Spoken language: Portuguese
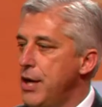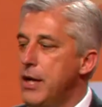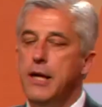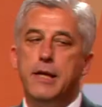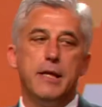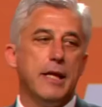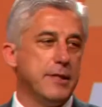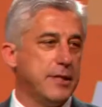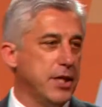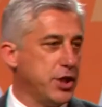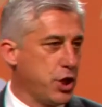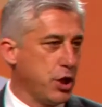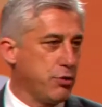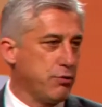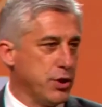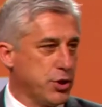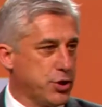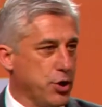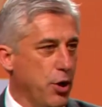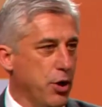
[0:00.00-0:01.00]
e das
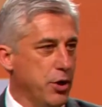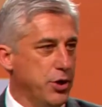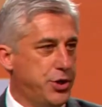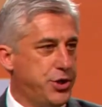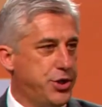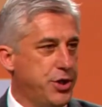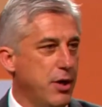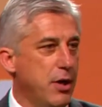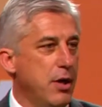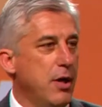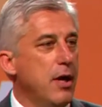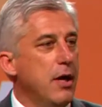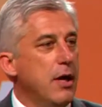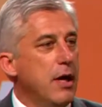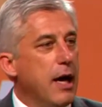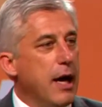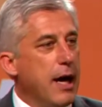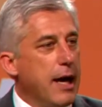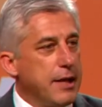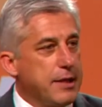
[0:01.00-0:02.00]
instituições.
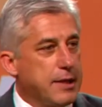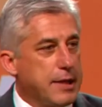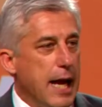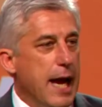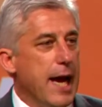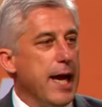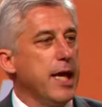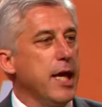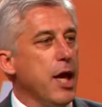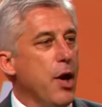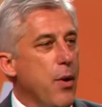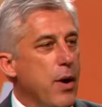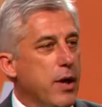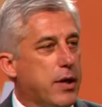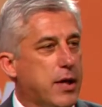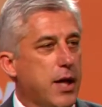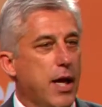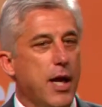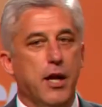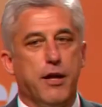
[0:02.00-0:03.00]
Retenham
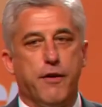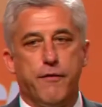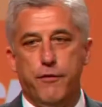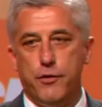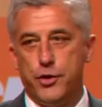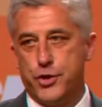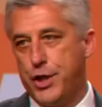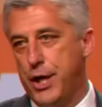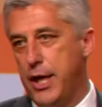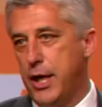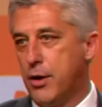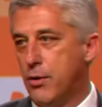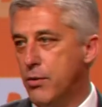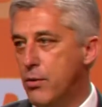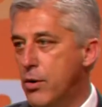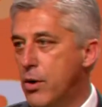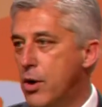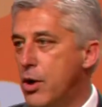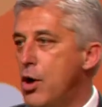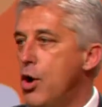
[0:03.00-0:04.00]
aquilo que vos digo.
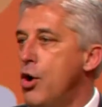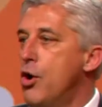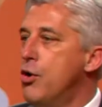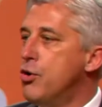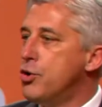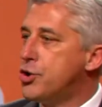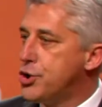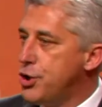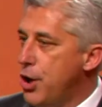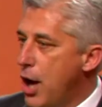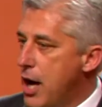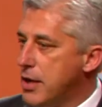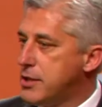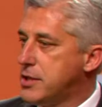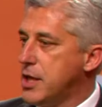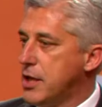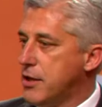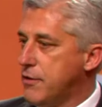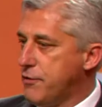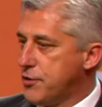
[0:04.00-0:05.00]
Os nossos
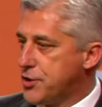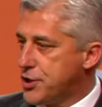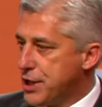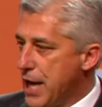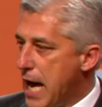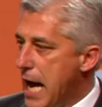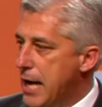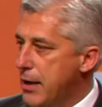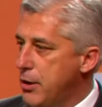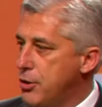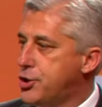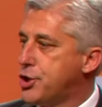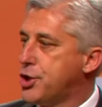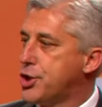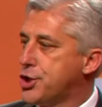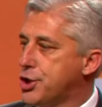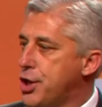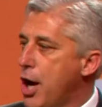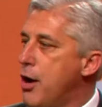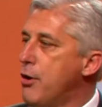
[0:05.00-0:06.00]
adversários que
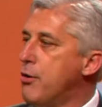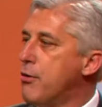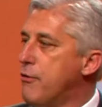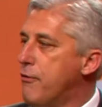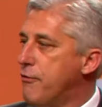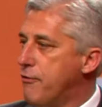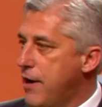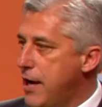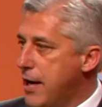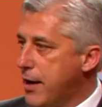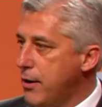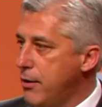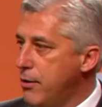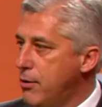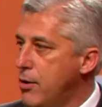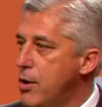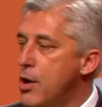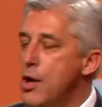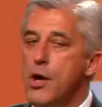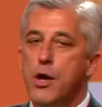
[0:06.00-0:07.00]
estão no governo
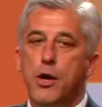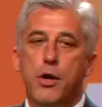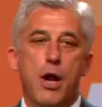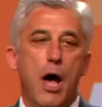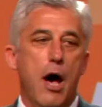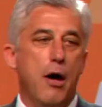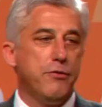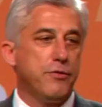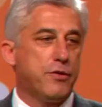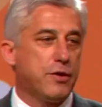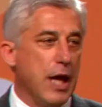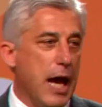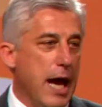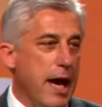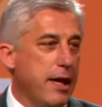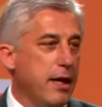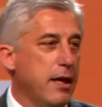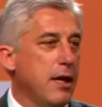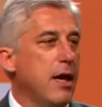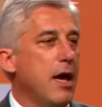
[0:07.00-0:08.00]
não
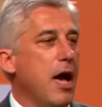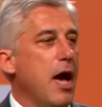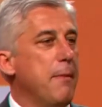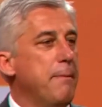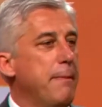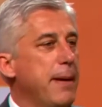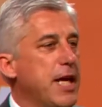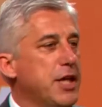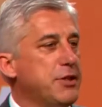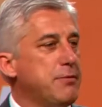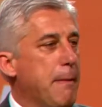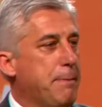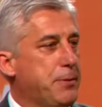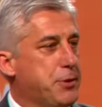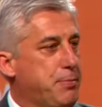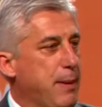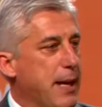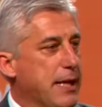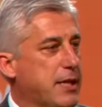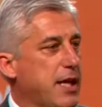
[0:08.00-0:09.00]
têm a mesma
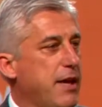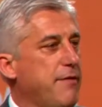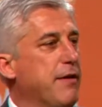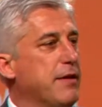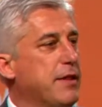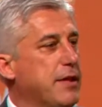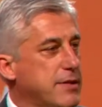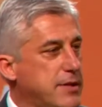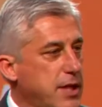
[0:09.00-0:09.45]
perspectiva das